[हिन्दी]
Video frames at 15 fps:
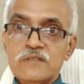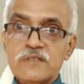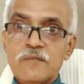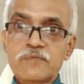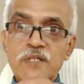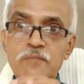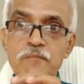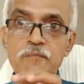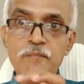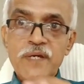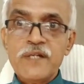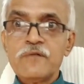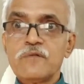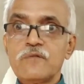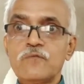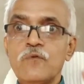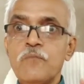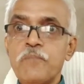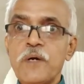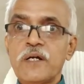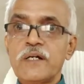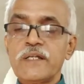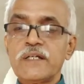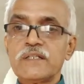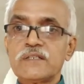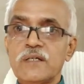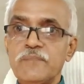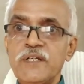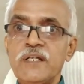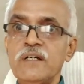तब जब मेन को पकड़ेंगे
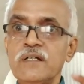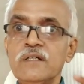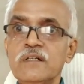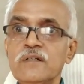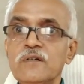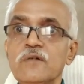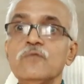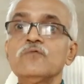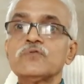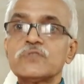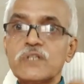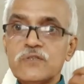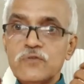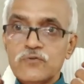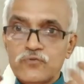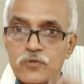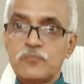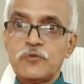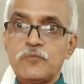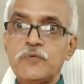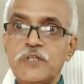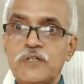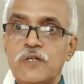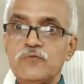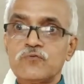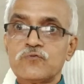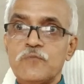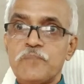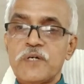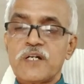तभी ना उसके जो सुब्रुब्रिक है
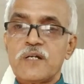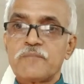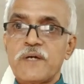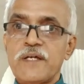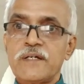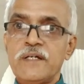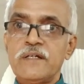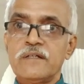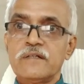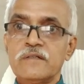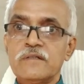उसको पकड़ पाएंगे